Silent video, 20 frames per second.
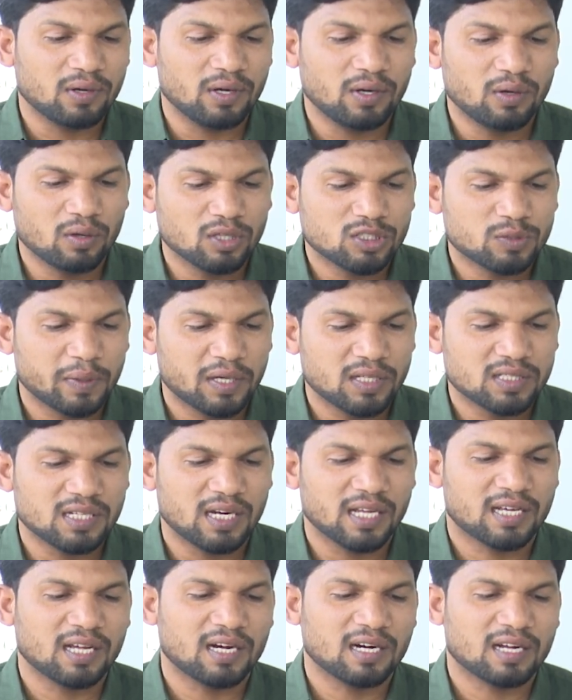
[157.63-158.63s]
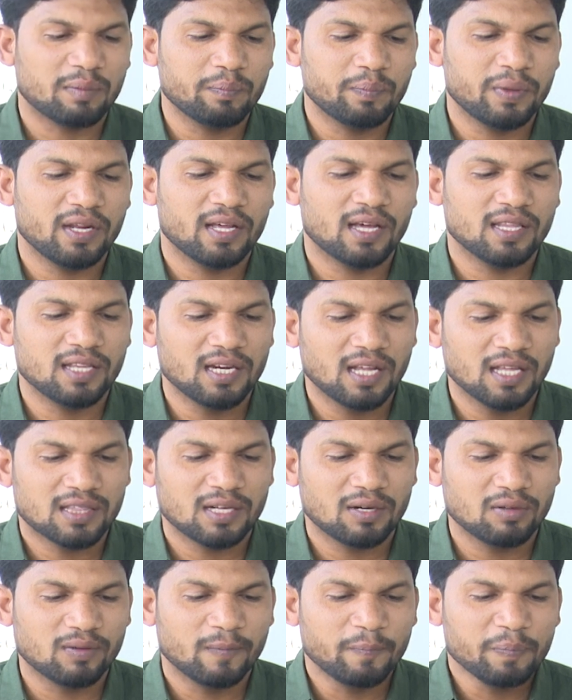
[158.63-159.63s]
ఇండో స్పిరిట్స్ లిక్కర్ కంపెనీ
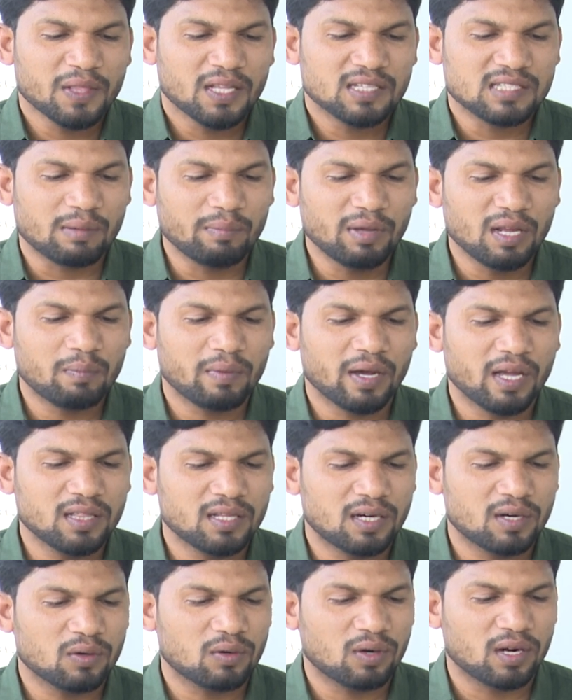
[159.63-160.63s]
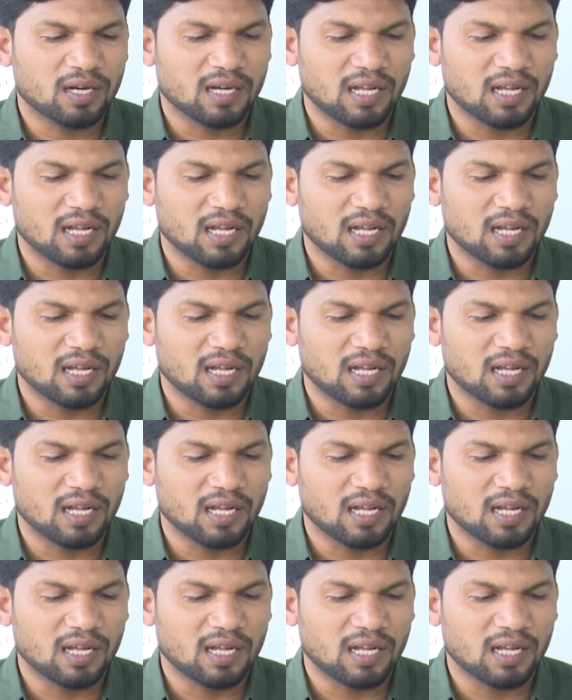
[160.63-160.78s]
అధినేతను సమీర్ మహేంద్రను కూడా